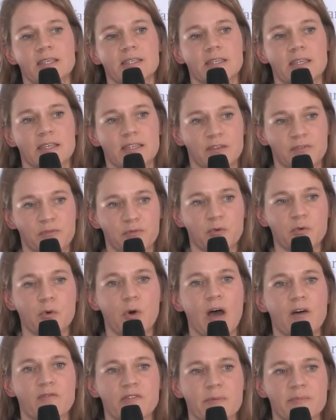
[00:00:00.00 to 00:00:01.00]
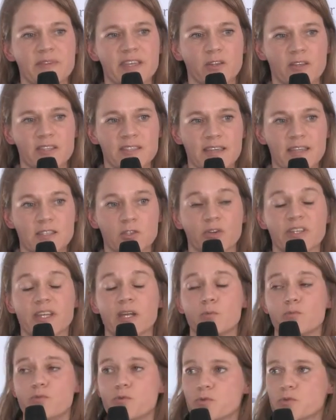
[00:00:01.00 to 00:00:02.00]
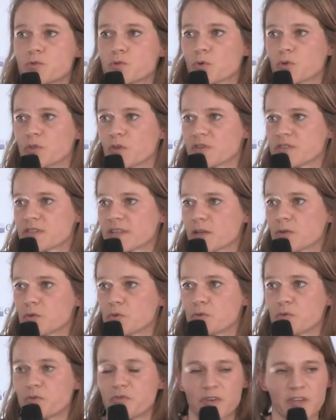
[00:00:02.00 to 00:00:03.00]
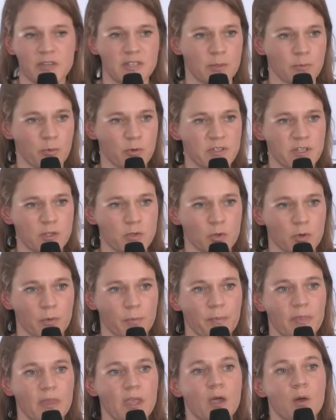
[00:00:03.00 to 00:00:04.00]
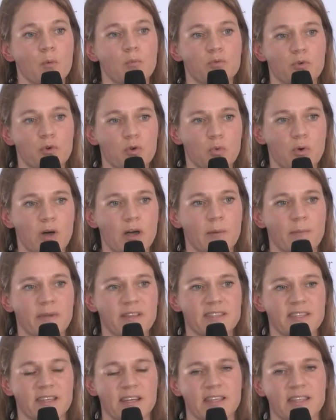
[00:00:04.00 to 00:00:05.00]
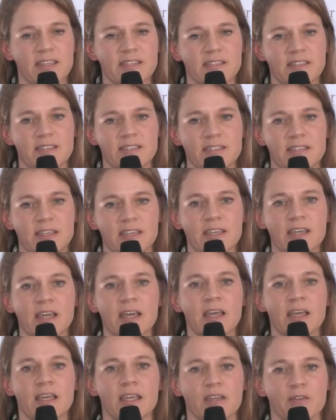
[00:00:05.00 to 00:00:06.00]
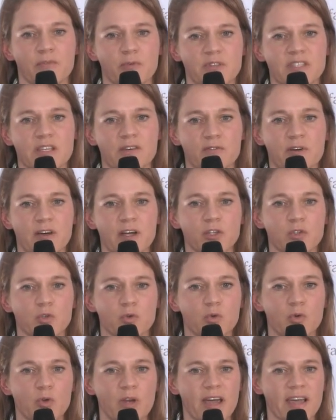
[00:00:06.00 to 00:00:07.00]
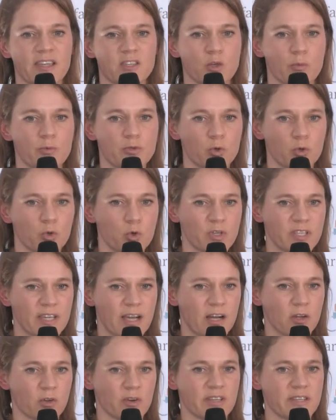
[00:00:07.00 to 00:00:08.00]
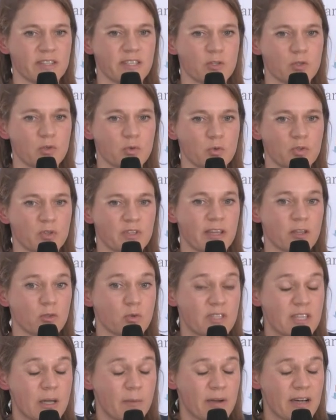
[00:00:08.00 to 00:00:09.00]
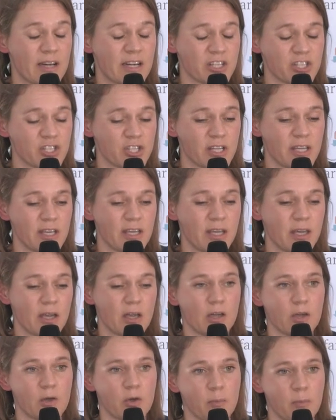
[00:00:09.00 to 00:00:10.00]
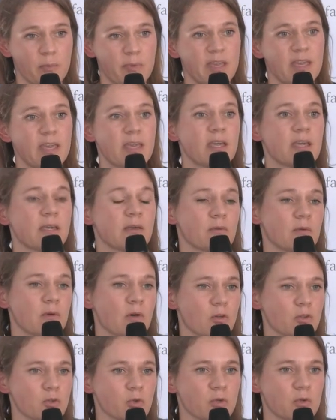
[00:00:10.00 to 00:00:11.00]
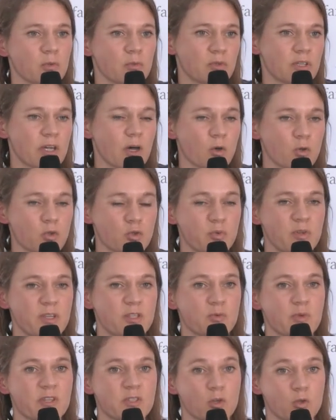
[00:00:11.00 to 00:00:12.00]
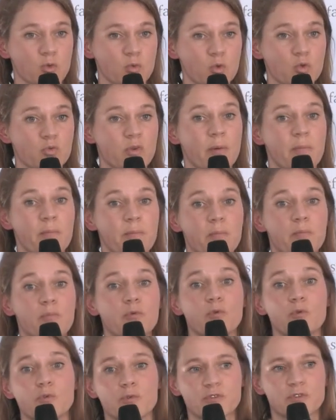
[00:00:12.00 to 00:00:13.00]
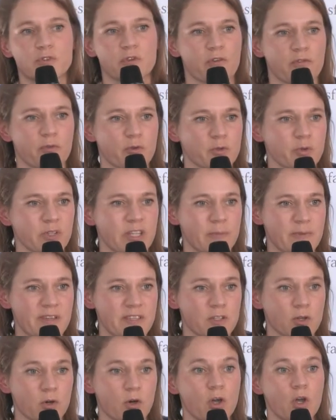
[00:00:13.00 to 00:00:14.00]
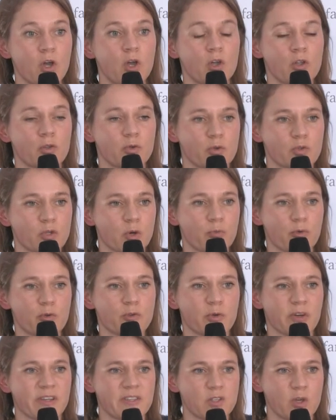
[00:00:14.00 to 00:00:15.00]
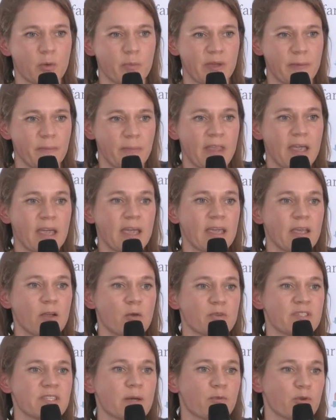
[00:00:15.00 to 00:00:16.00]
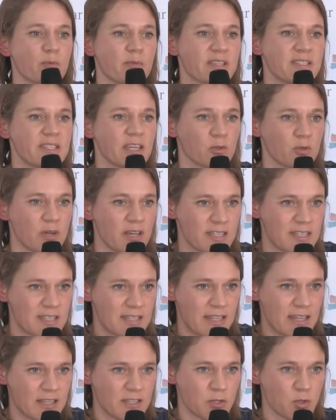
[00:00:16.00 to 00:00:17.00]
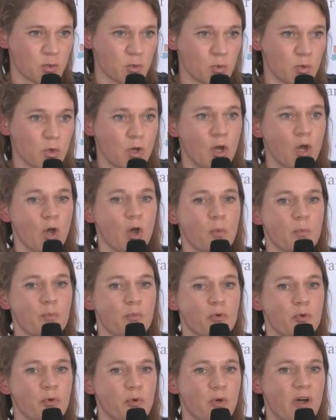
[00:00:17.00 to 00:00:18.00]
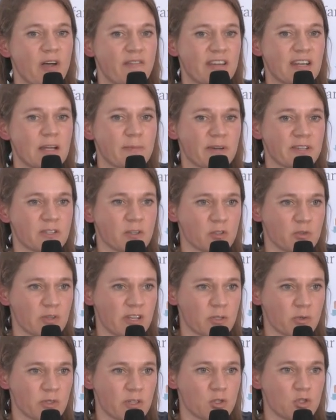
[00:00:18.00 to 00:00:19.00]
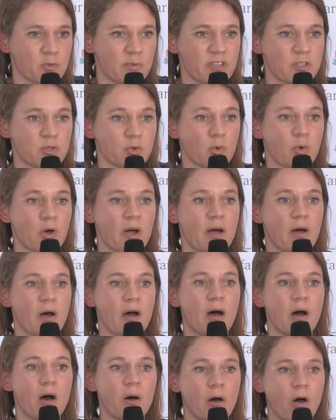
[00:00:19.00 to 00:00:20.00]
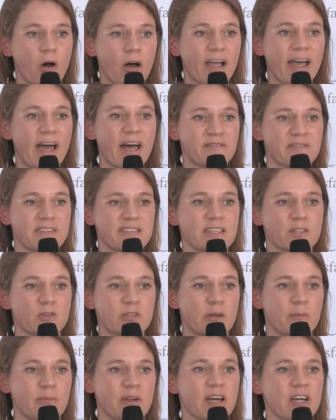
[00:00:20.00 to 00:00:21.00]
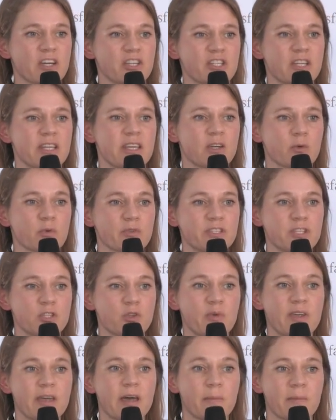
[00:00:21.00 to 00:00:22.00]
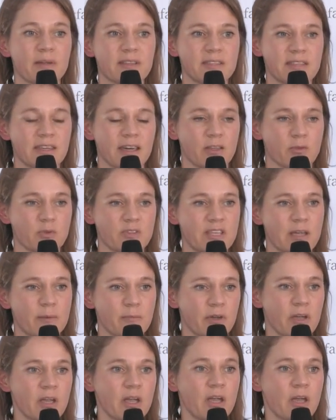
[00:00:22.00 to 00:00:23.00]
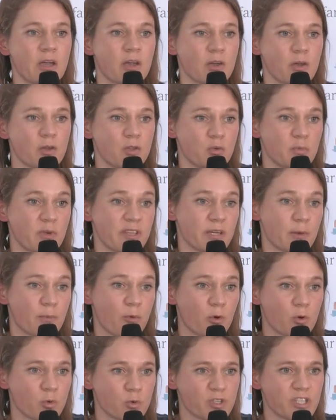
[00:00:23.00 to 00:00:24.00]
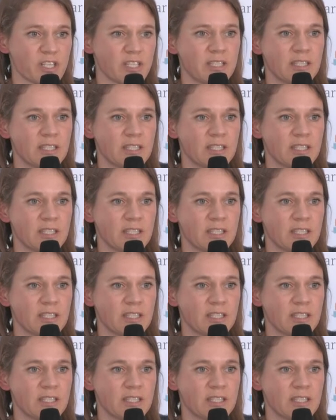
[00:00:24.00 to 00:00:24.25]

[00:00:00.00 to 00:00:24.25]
Il faut avoir bien en tête dans quel but on est en train de faire cette procédure. Pourquoi maintenir l'anesthésie Il faut savoir que la résorption locale dans les études d'un œdème laryngé euh, met entre 48, 72, voire plus en fonction des patients de temps pour se résorber. Et le simple maintien de la sédation peut, avec la présence de la sonde d'intubation, aggraver cet œdème laryngé et continuer à maintenir un œdème euh, de manière prolongée.